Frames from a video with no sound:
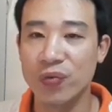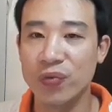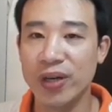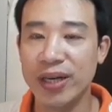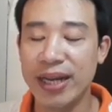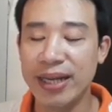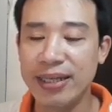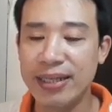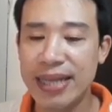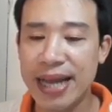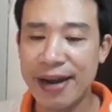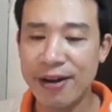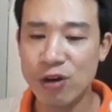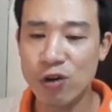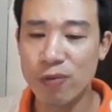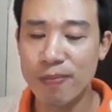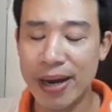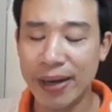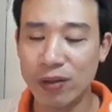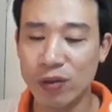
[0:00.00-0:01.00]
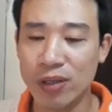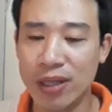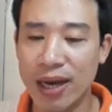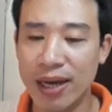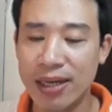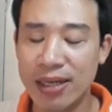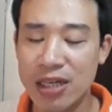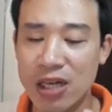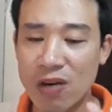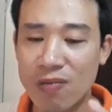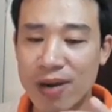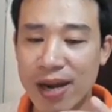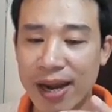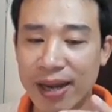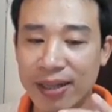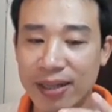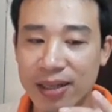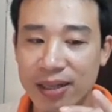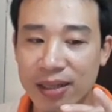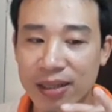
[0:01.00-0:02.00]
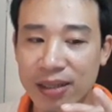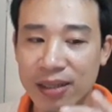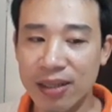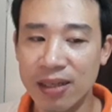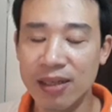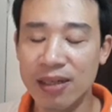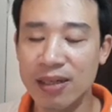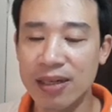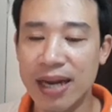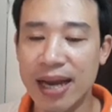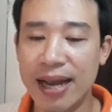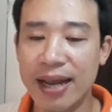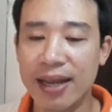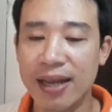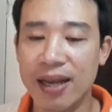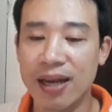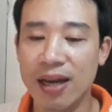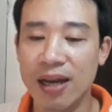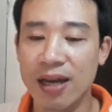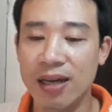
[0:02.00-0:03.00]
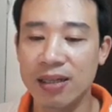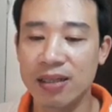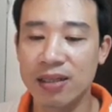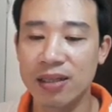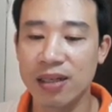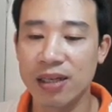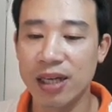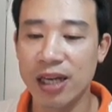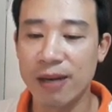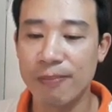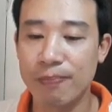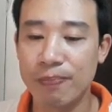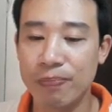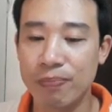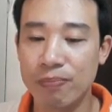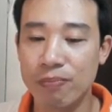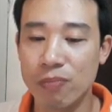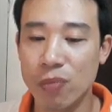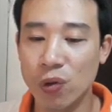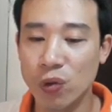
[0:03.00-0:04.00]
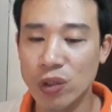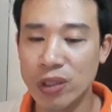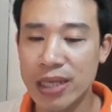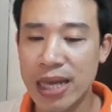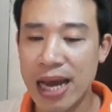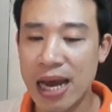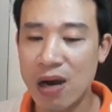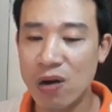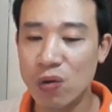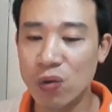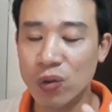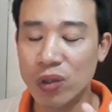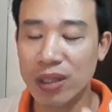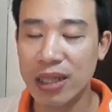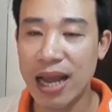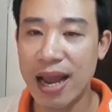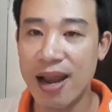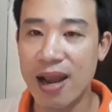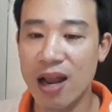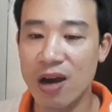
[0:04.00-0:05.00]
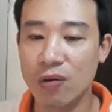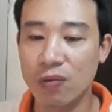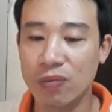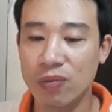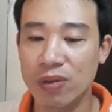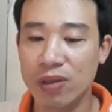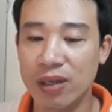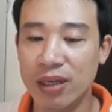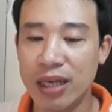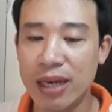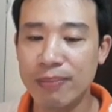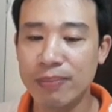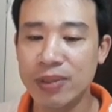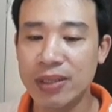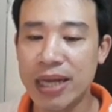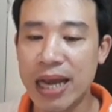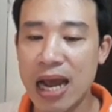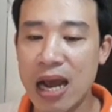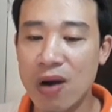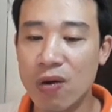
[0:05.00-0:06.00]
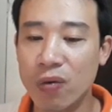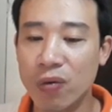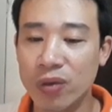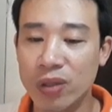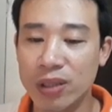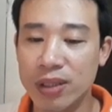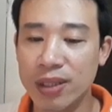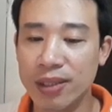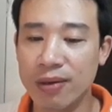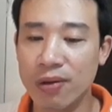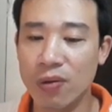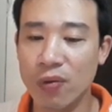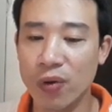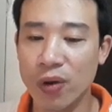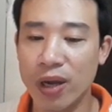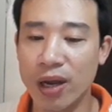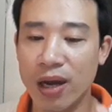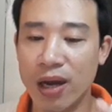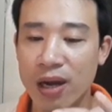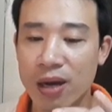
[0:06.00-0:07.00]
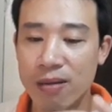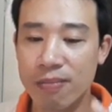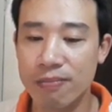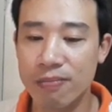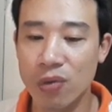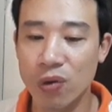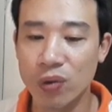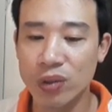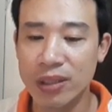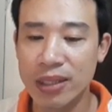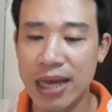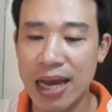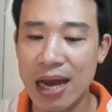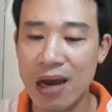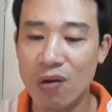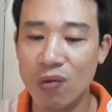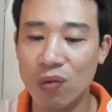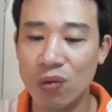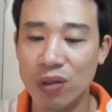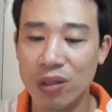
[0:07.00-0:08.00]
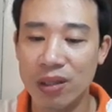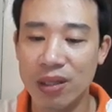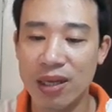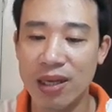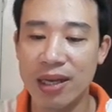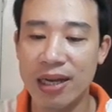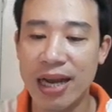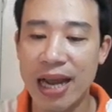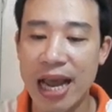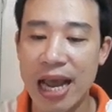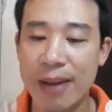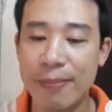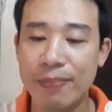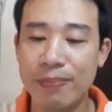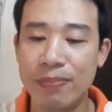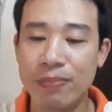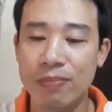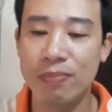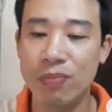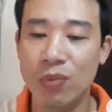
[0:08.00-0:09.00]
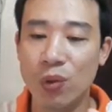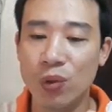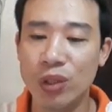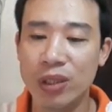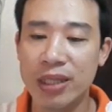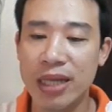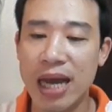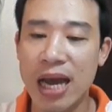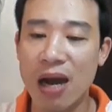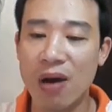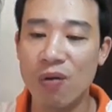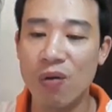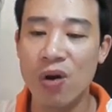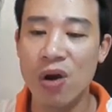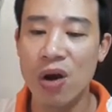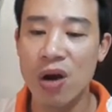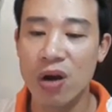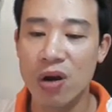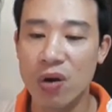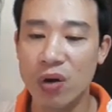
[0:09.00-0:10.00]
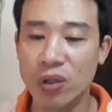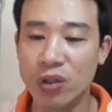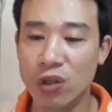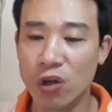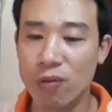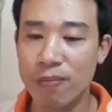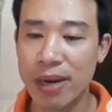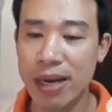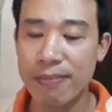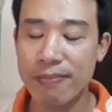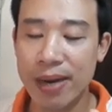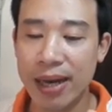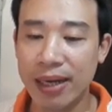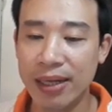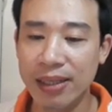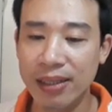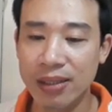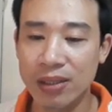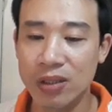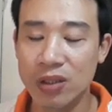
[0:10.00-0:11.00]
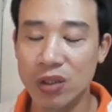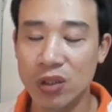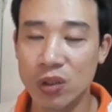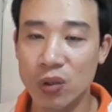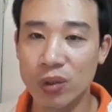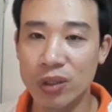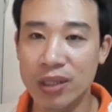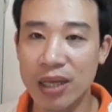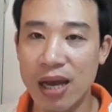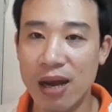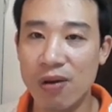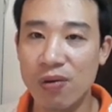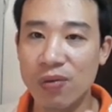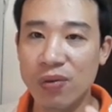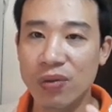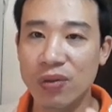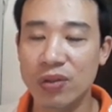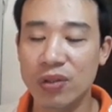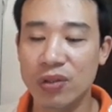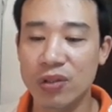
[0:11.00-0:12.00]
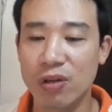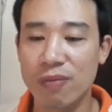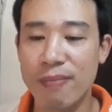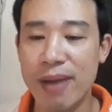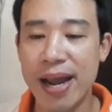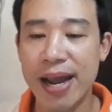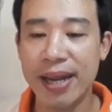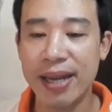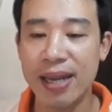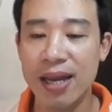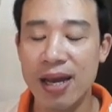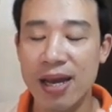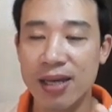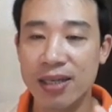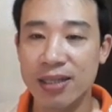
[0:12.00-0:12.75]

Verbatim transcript: Về đánh giá của bạn tuổi Thân trong ngày thứ tư này, sự nghiệp bốn sao, tài lộc năm sao, sức khỏe bốn sao, tình cảm bốn sao, con số may mắn số sáu, số bảy,